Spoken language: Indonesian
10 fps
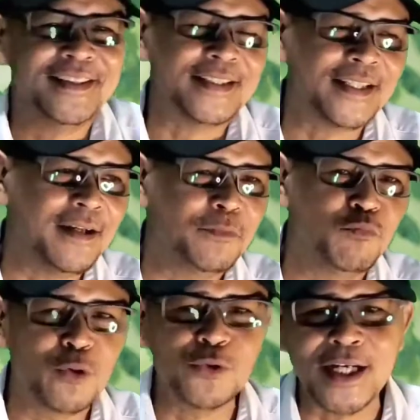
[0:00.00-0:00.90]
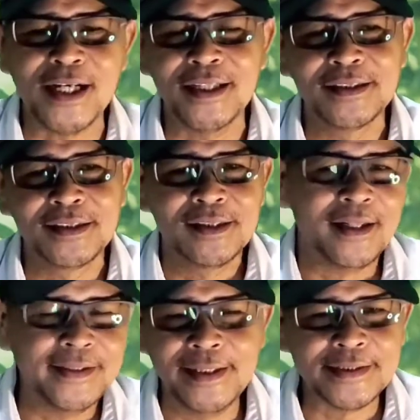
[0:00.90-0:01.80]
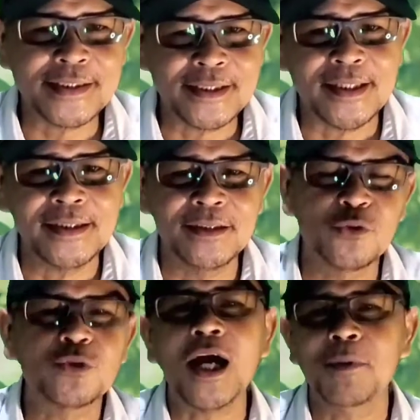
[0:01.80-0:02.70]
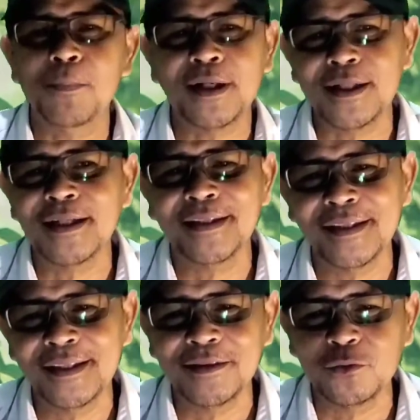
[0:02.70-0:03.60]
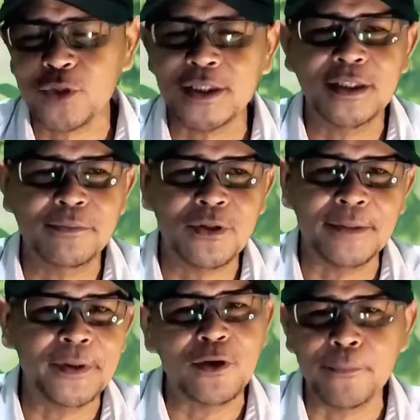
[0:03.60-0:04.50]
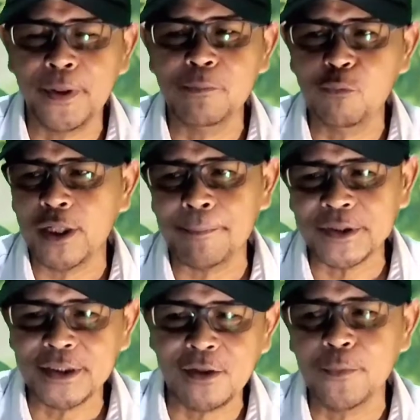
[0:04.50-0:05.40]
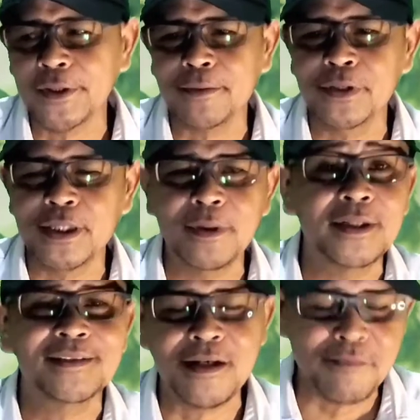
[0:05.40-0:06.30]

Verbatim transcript: ya Sasa membuat usaha Adilina Sasa ya susah memperkenalkannya ya susah diterima orang tapi kalau Apple membuat apa saja kalau mereka beri nama